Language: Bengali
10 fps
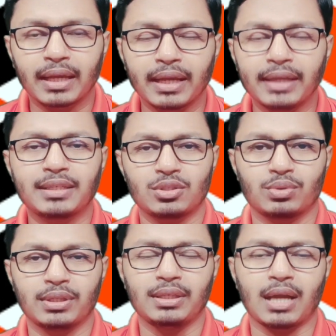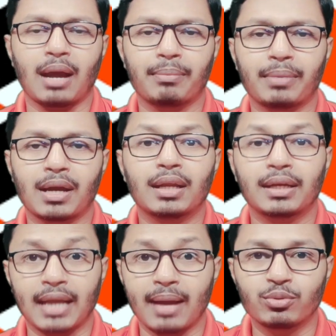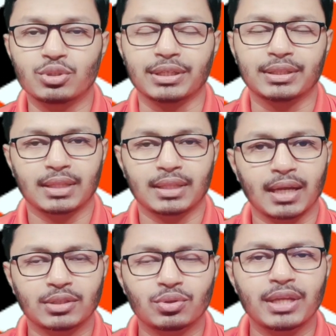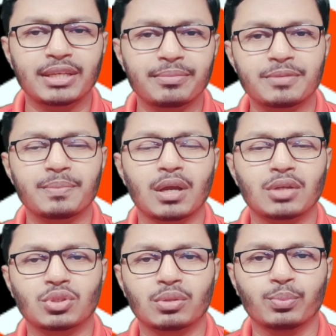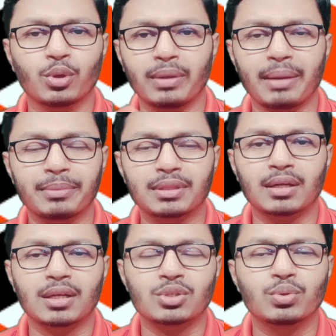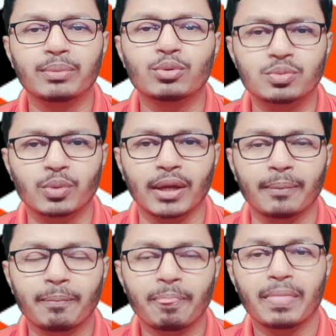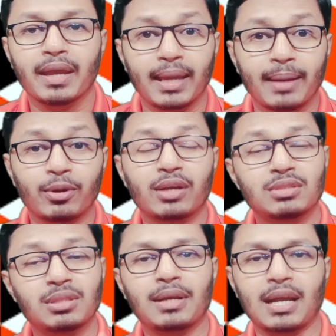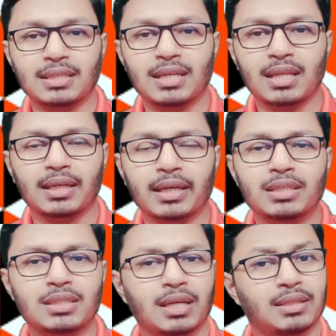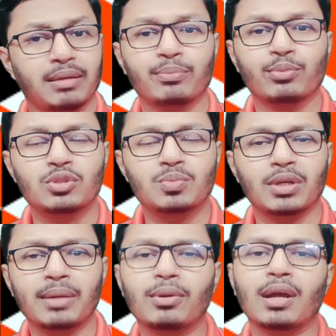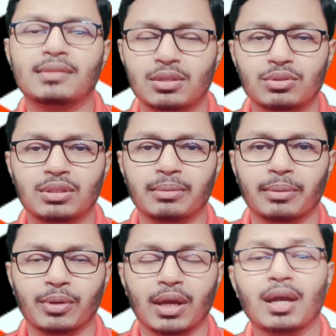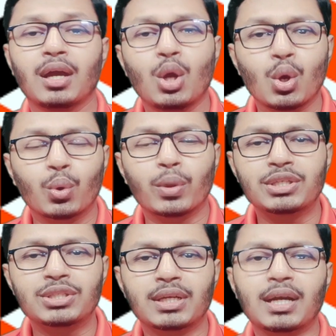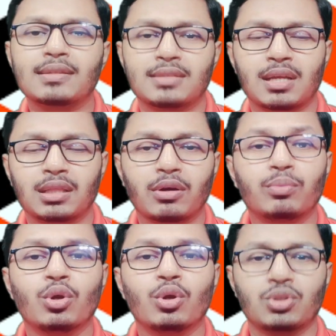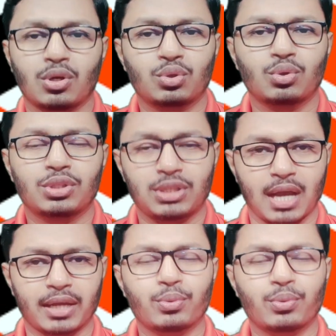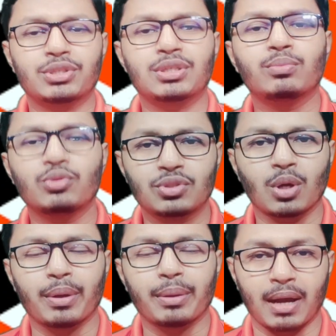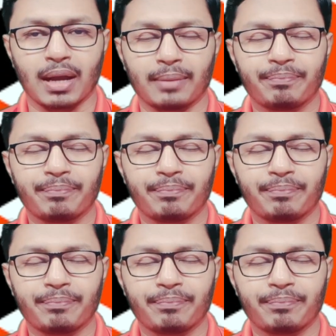এইটা যদি আমরা না বুঝি তাহলে একজন নেটিভ স্পিকার যখন বলবে আমি তারটা শুনে বুঝবো না এবং এটা যদি আমার না জানা থাকে সেক্ষেত্রে আমি বুঝবো না এবং আনসারও দিতে পারবো না কোয়েশ্চেনের আনসার দেওয়ার মূল শর্ত হচ্ছে আগে কোয়েশ্চেন বুঝতে হবে বা